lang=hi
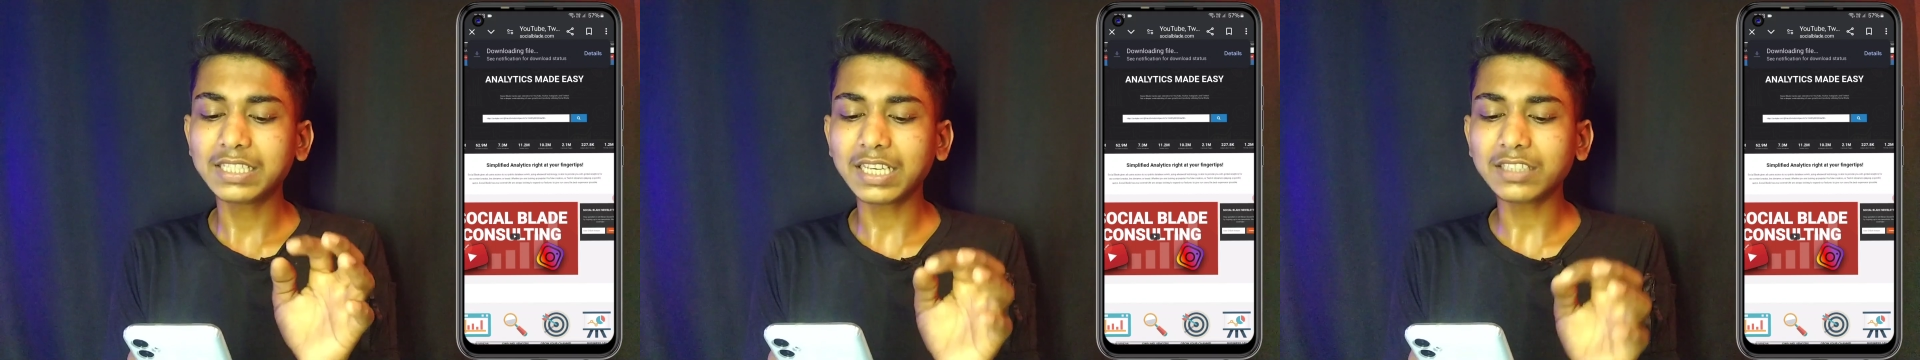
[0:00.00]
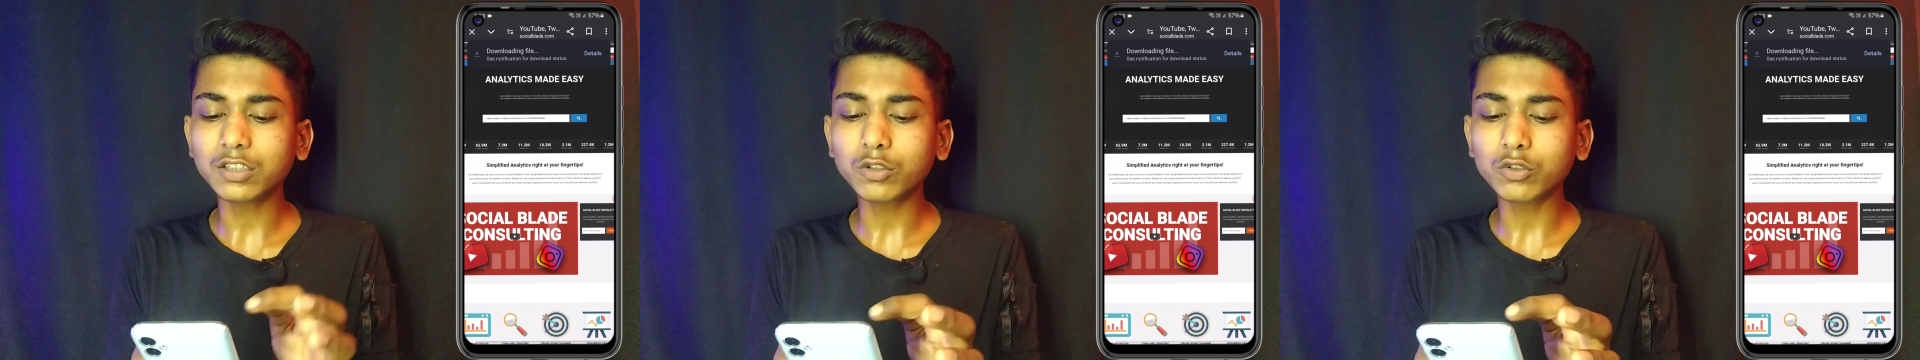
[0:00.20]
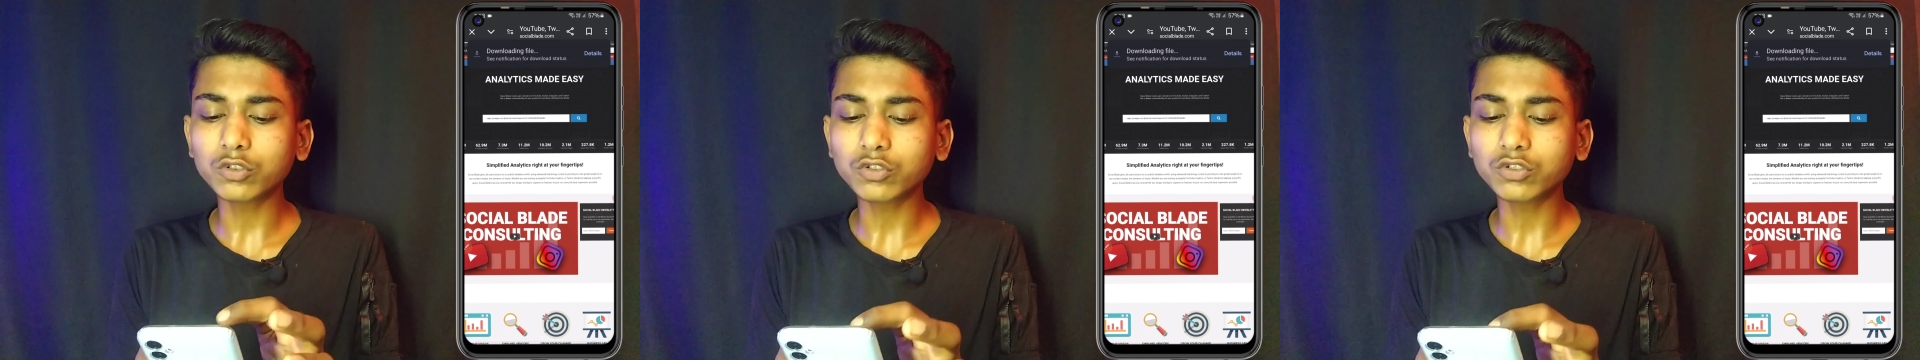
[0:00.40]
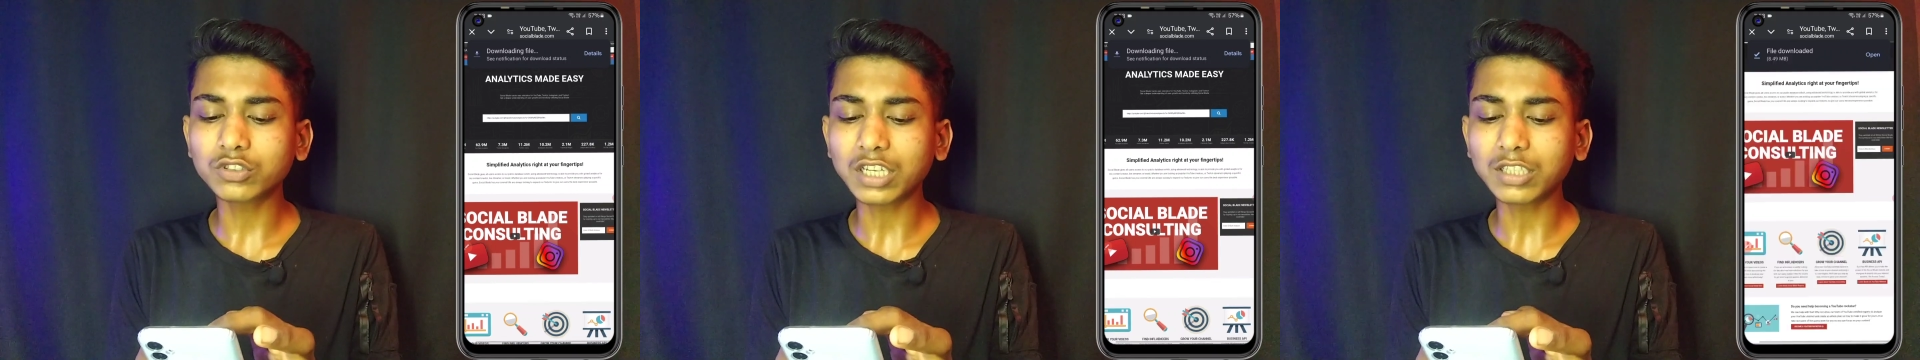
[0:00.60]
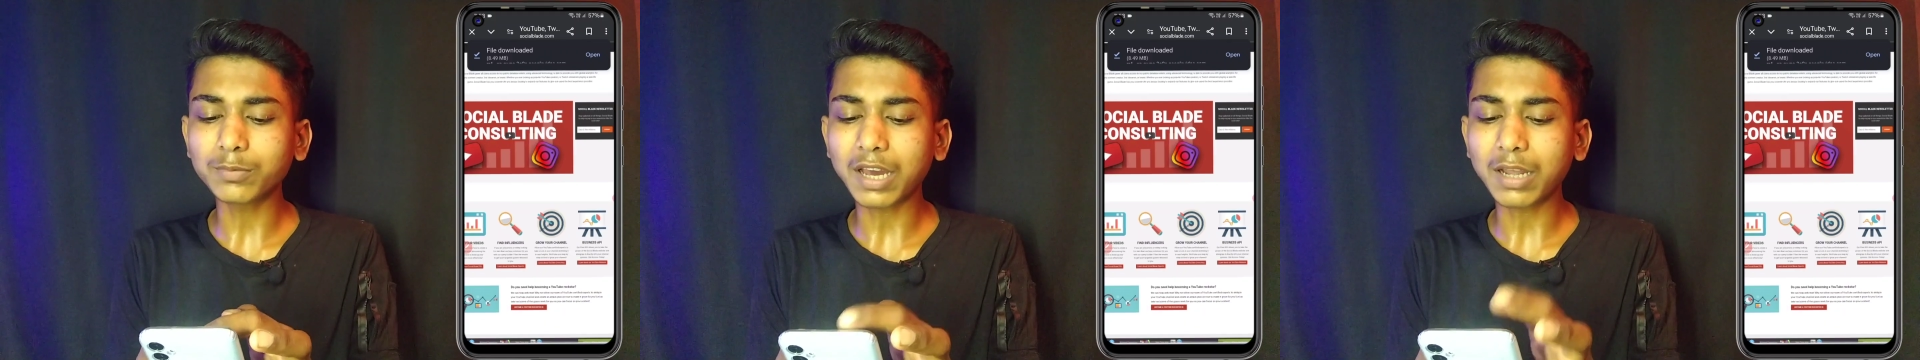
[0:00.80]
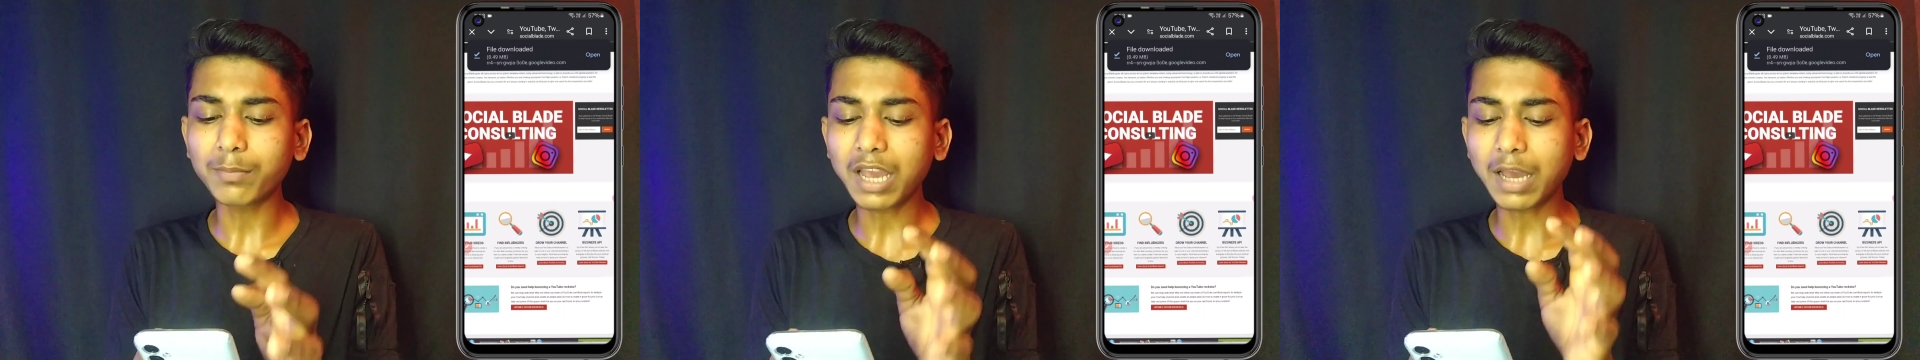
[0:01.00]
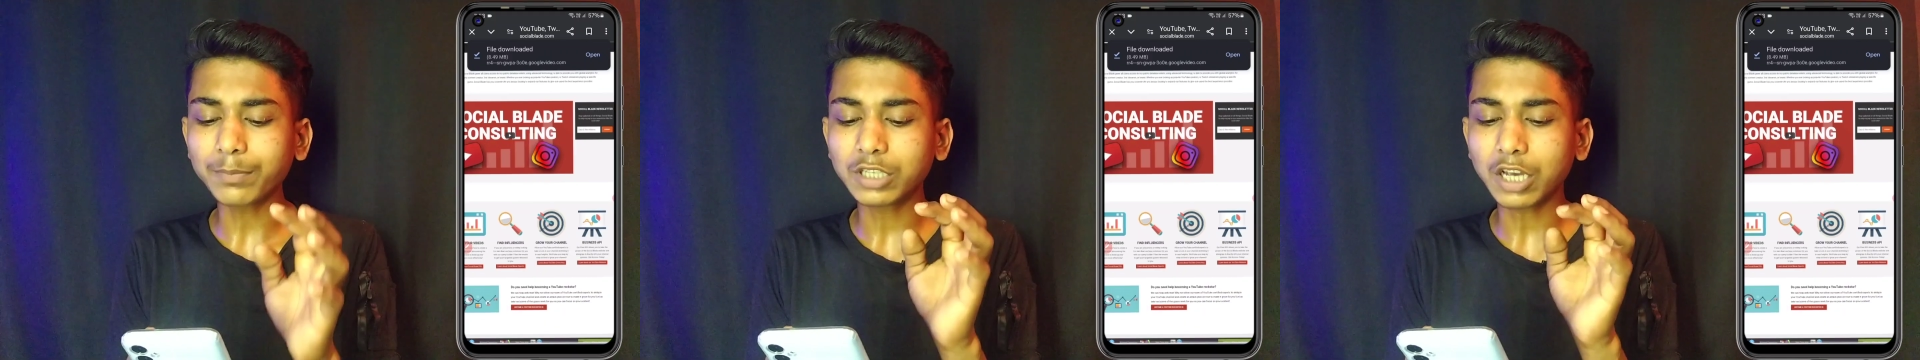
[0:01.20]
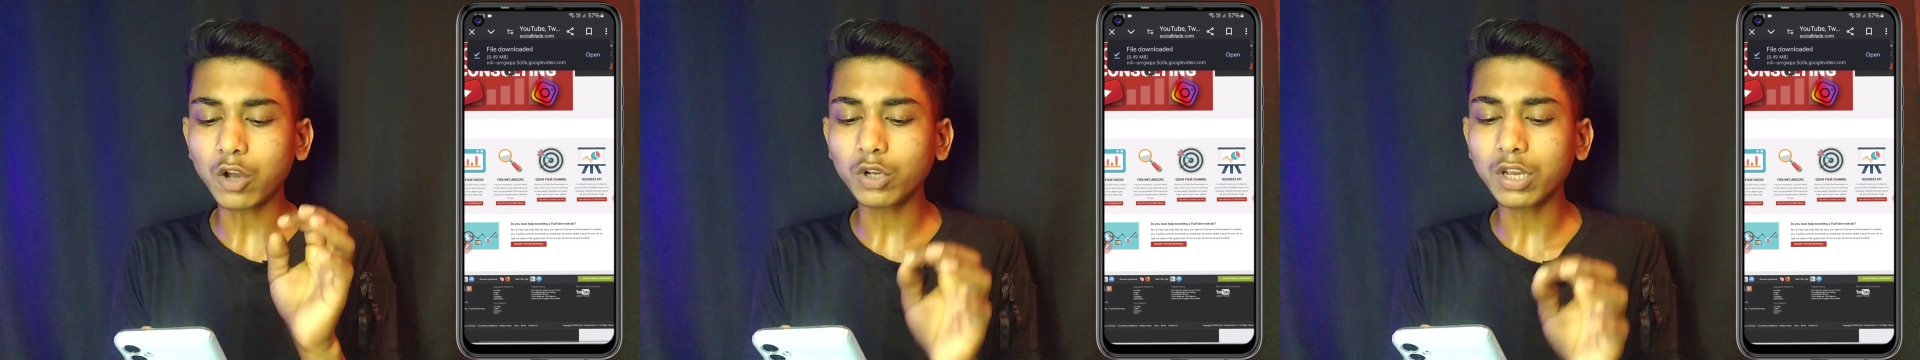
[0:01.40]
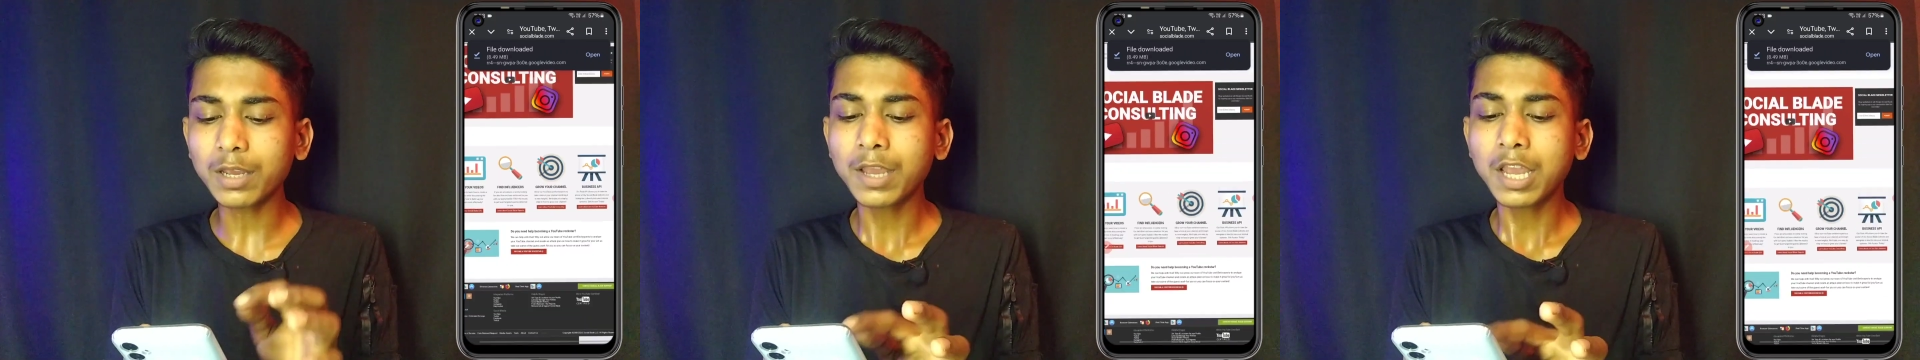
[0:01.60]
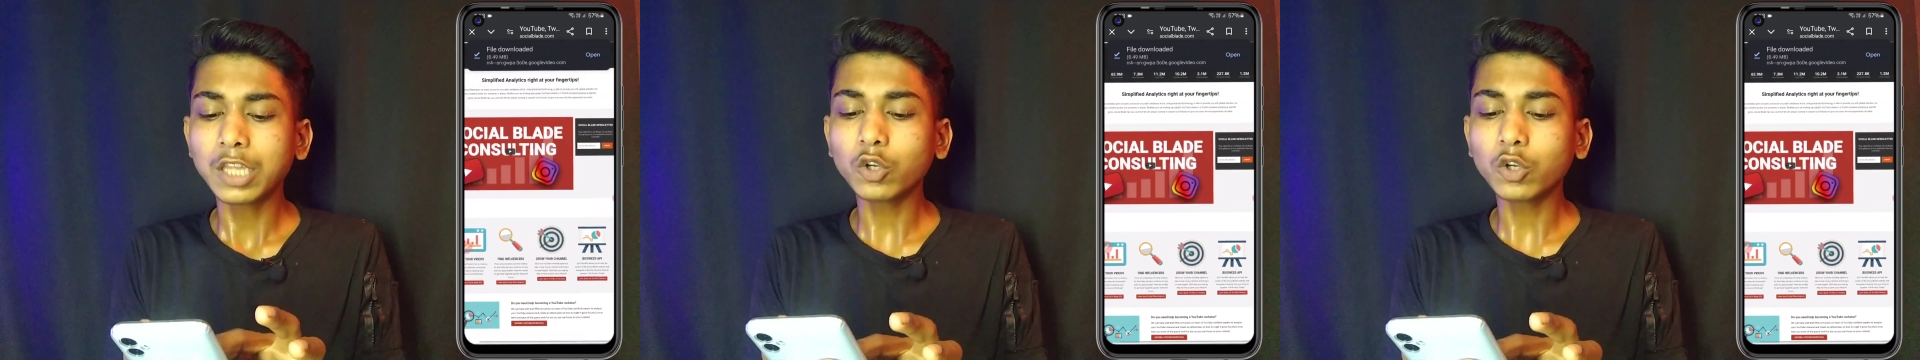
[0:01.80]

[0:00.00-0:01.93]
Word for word: जैसे दोस्तों सर्च बार में आप जाओगे